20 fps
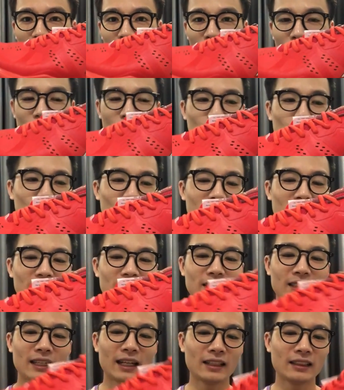con
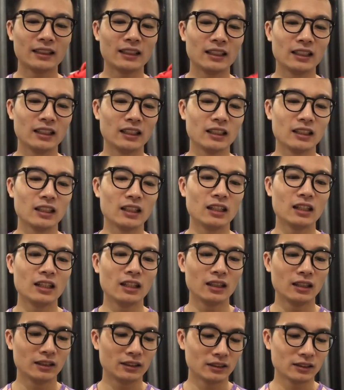Junting này thì uh,
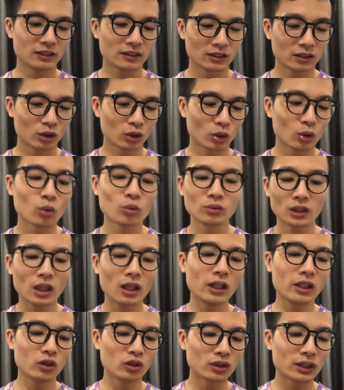nó cũng
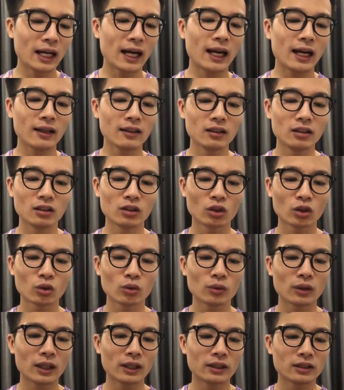chất liệu da ừ, nó
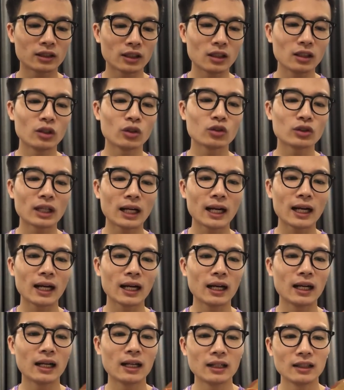cũng là chất liệu da
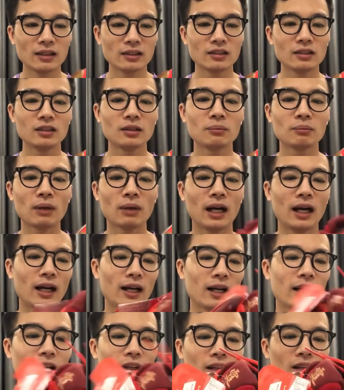nhưng mà
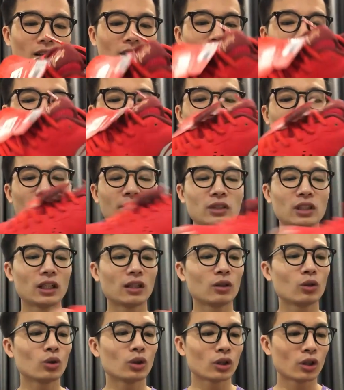cái lớp giảm
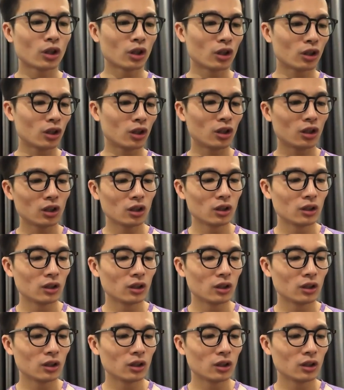chấn của nó